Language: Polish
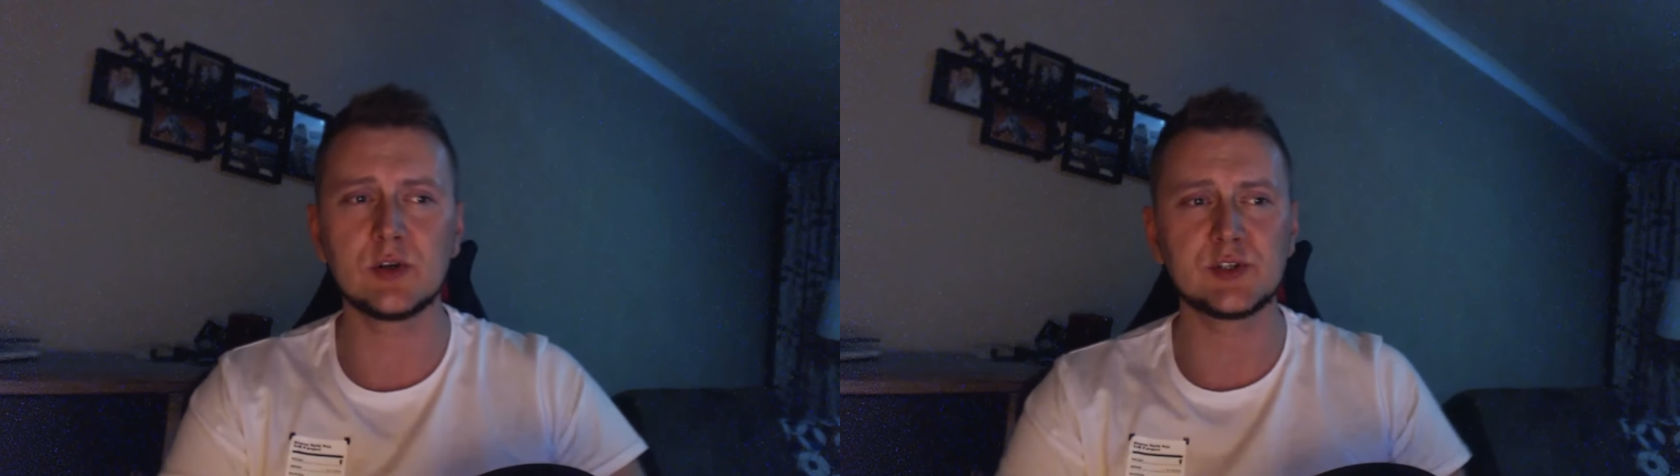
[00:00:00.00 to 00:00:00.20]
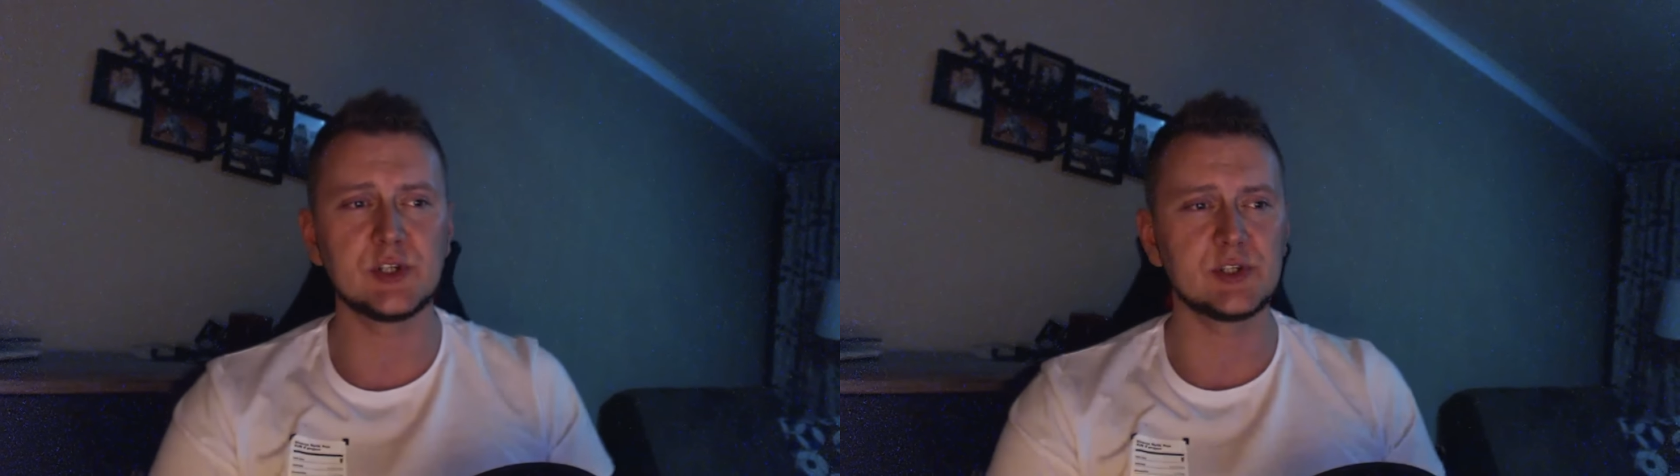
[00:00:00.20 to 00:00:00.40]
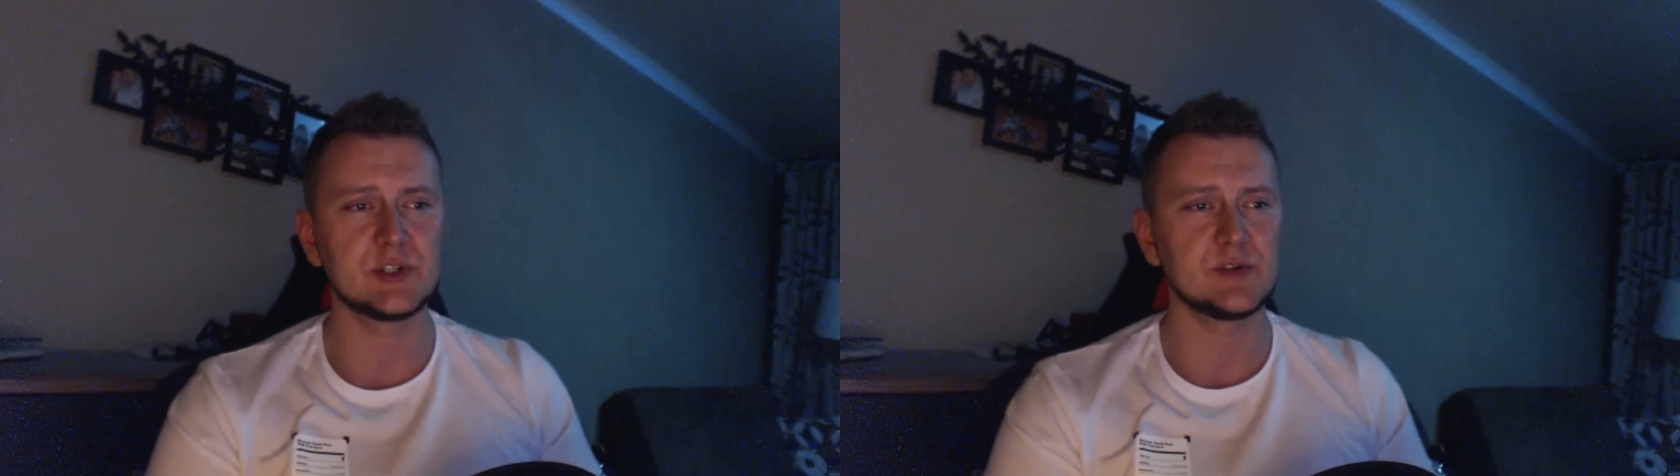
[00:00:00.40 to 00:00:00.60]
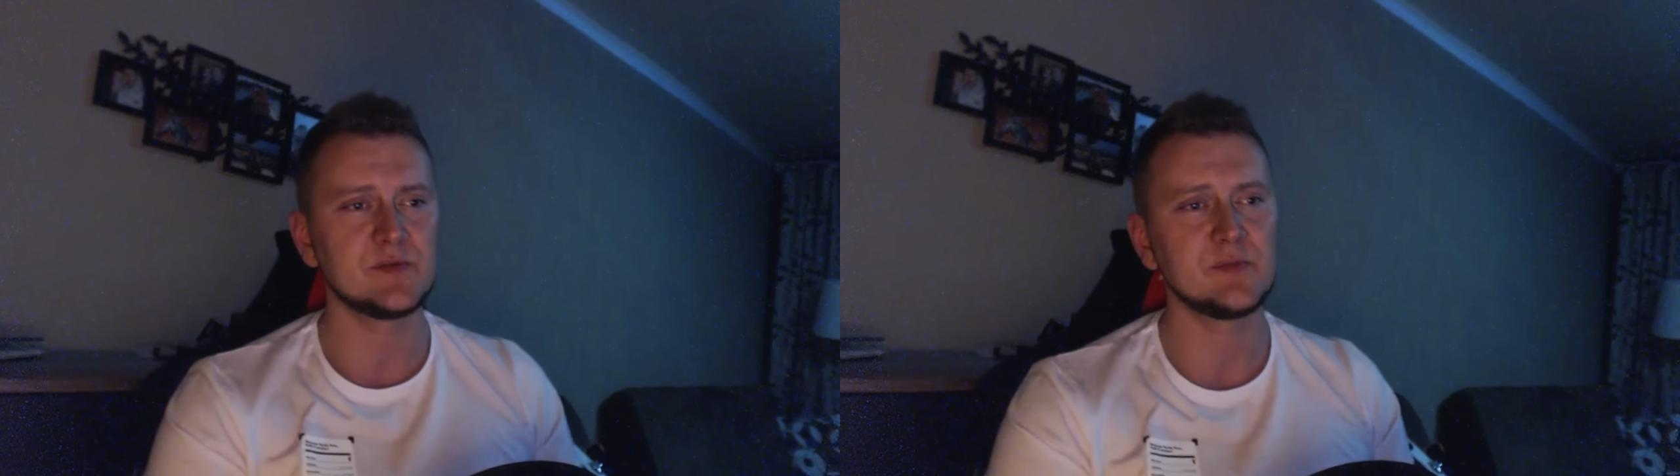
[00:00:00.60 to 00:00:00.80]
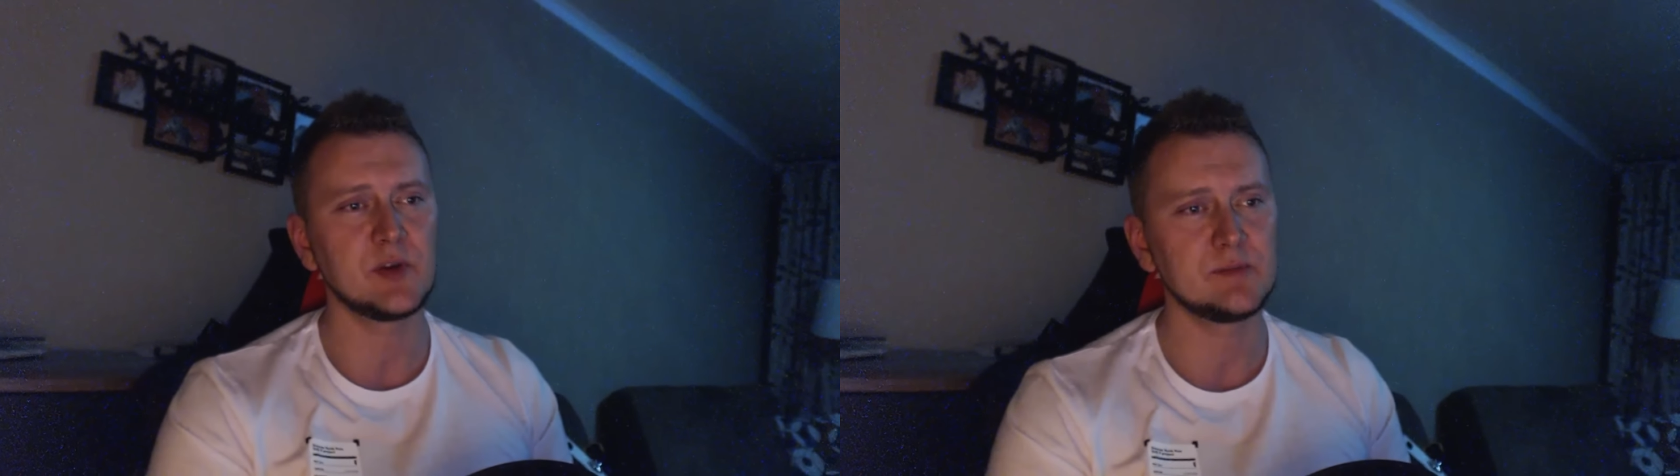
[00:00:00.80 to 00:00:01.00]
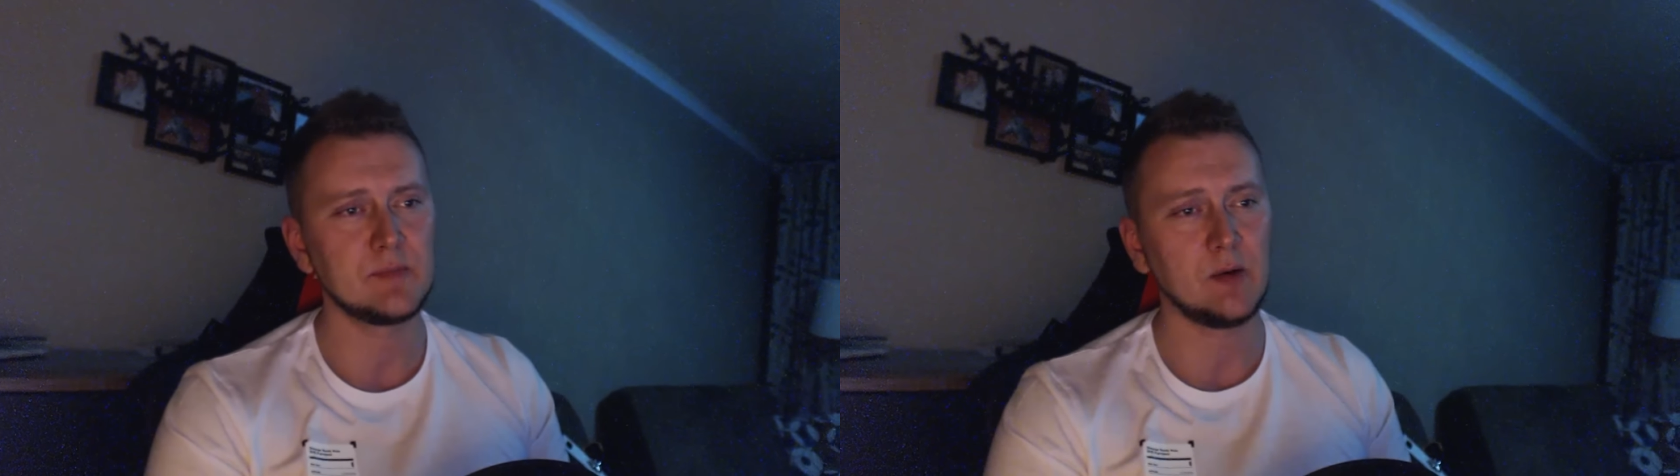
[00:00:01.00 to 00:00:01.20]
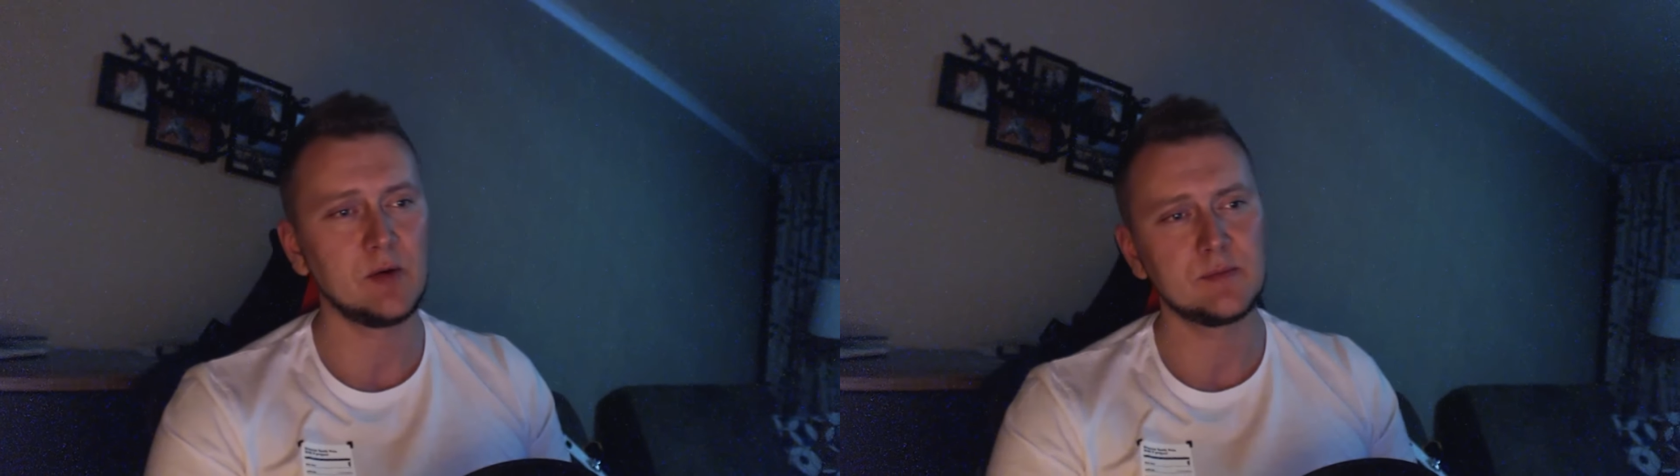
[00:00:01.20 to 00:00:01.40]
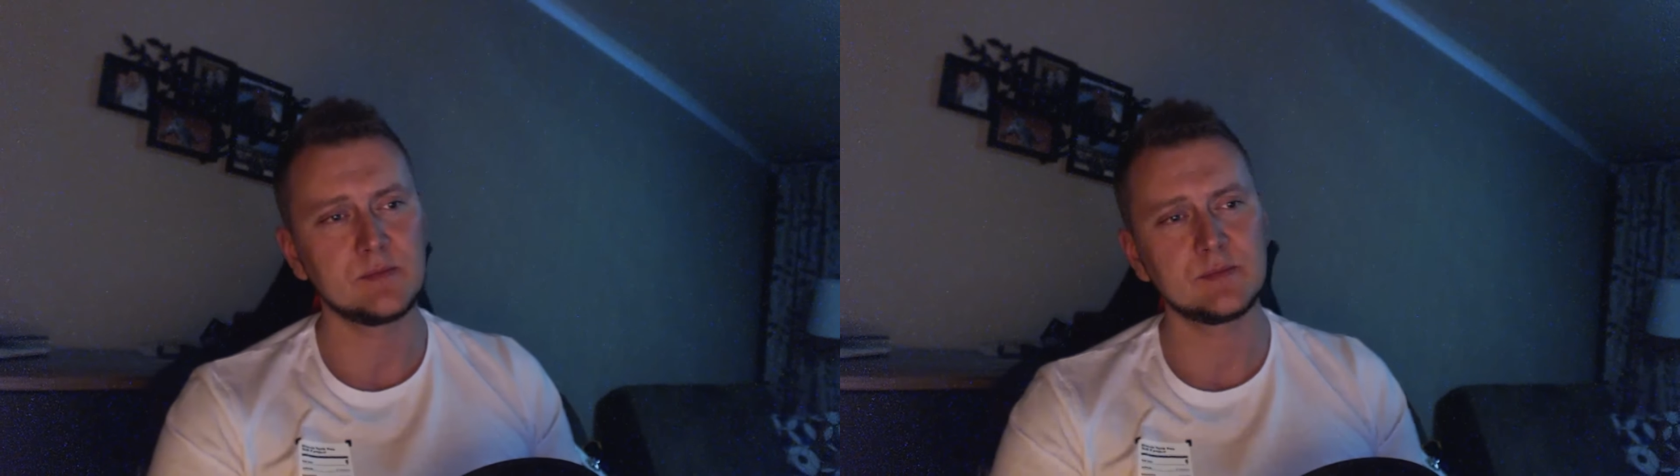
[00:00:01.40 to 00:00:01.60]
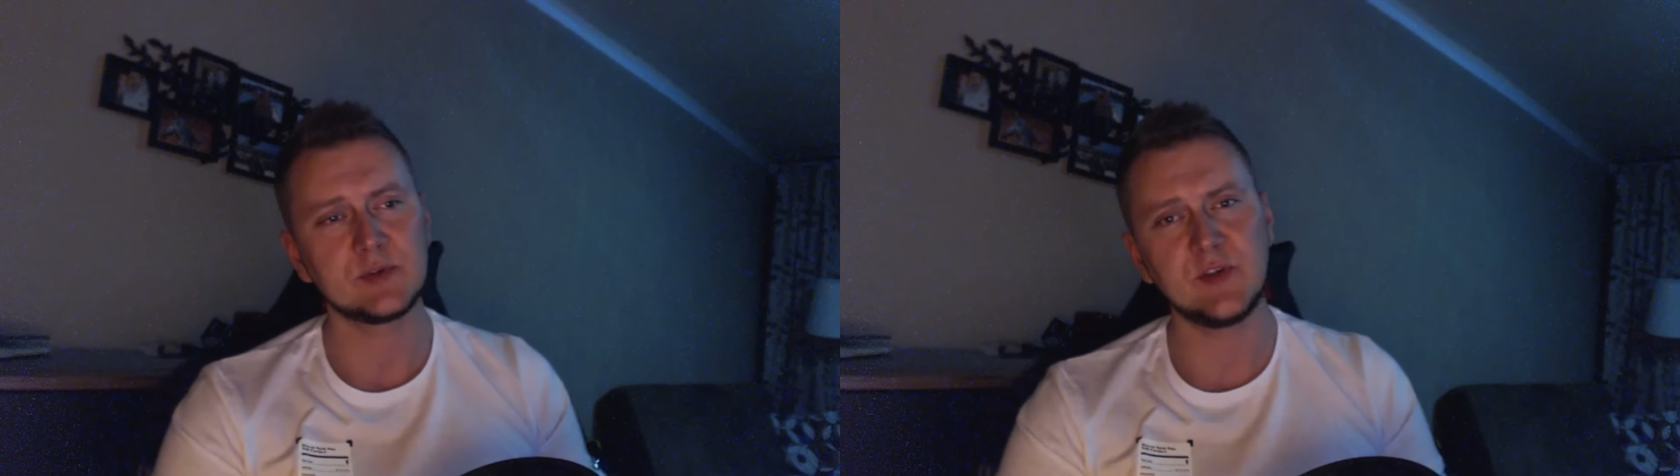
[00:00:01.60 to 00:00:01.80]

gościć w moim małym